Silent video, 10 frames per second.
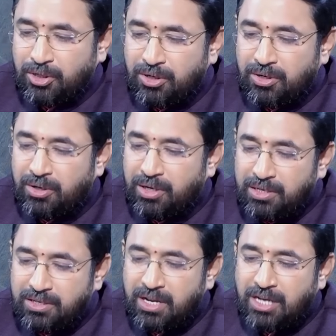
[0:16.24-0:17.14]
ఆన్
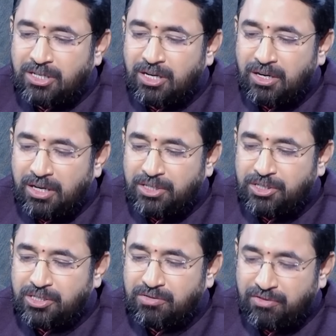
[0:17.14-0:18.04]
ఇంటర్నేషనల్
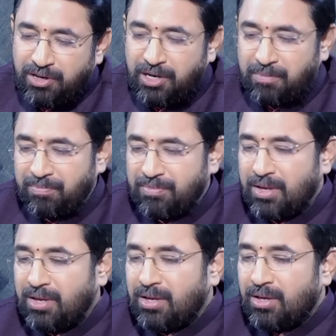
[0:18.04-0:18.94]
రిలీజియస్ ఫ్రీడమ్
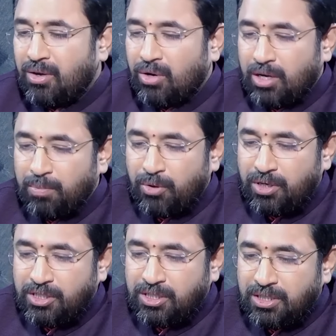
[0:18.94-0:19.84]
ఒక
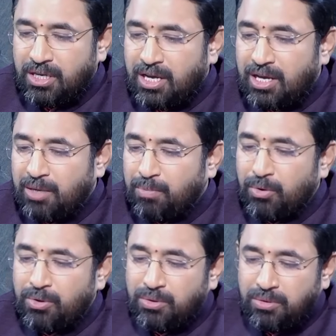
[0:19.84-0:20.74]
రిపోర్ట్ ఇచ్చింది ఆ
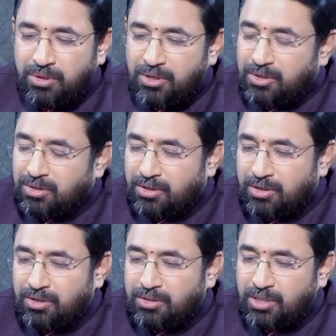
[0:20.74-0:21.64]
రిపోర్టు
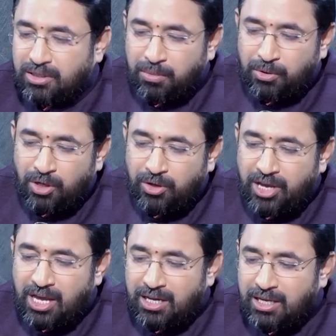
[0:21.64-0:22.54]
చెత్తబుట్లో
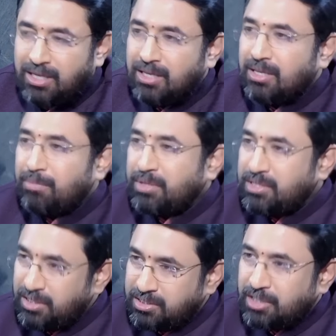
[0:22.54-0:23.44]
వేయాలి బట్
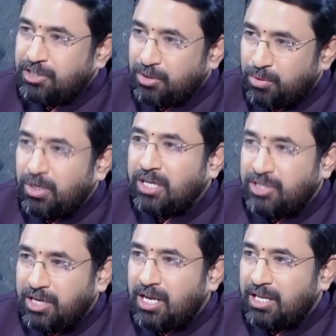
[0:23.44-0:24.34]
డిస్కషన్ కూడా
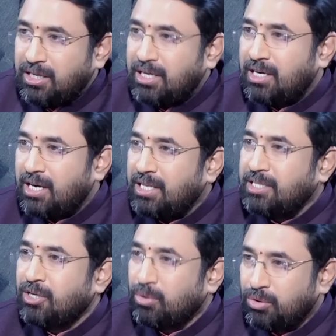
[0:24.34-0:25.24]
చేయాలి ఎందుకంటే ఇట్లాంటివి
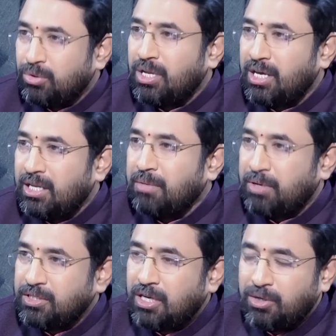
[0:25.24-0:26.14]
జరుగుతున్నాయని
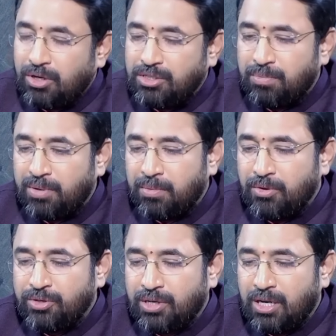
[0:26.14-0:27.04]
ప్రజలకు కూడా చెప్పడం
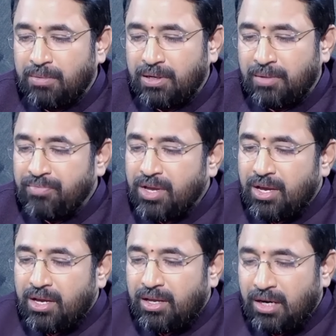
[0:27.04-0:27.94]
అవసరం కాబట్టి
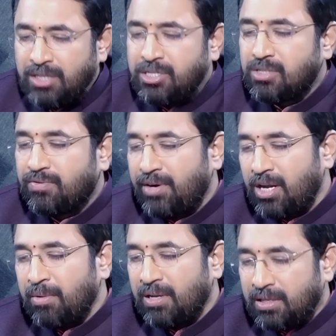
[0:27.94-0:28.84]
రిలీజియస్
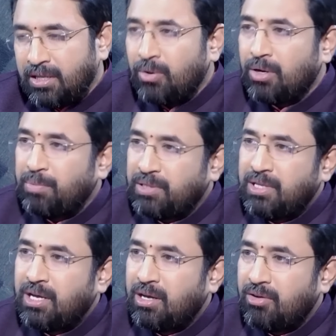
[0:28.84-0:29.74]
ఫ్రీడమ్ అనేదే ఒక పెద్ద
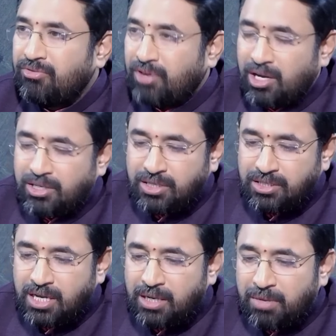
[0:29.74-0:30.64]
ఫార్స్
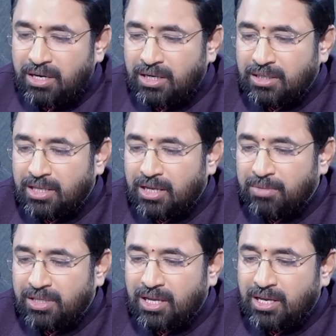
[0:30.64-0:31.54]
నిజానికి మాట్లాడితే దాని మీద